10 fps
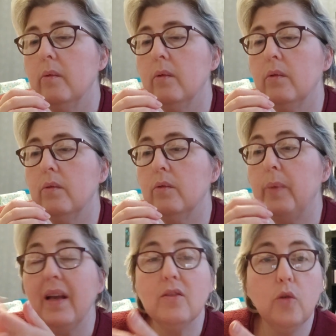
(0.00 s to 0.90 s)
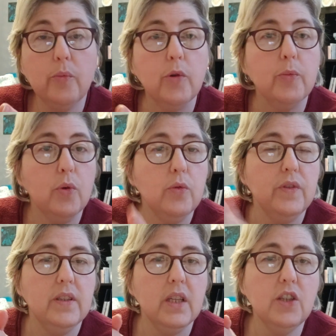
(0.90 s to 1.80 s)
par exemple, pour le
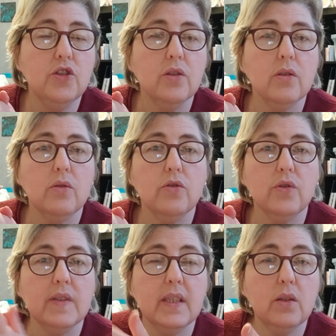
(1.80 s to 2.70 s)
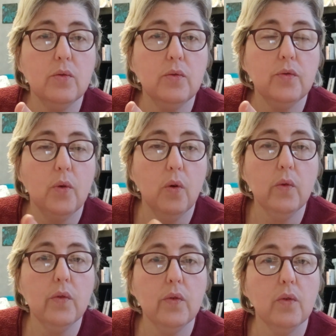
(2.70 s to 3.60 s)
vintage, je sais que
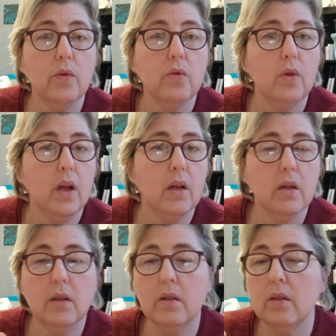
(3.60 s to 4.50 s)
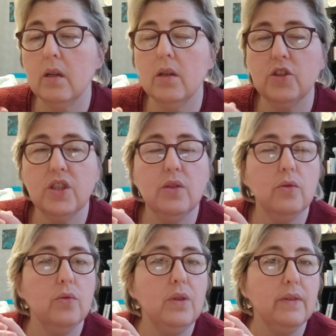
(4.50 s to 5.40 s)
Florence de, la, de, la,
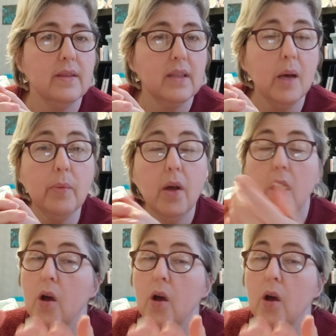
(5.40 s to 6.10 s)
chaîne Univers Scrap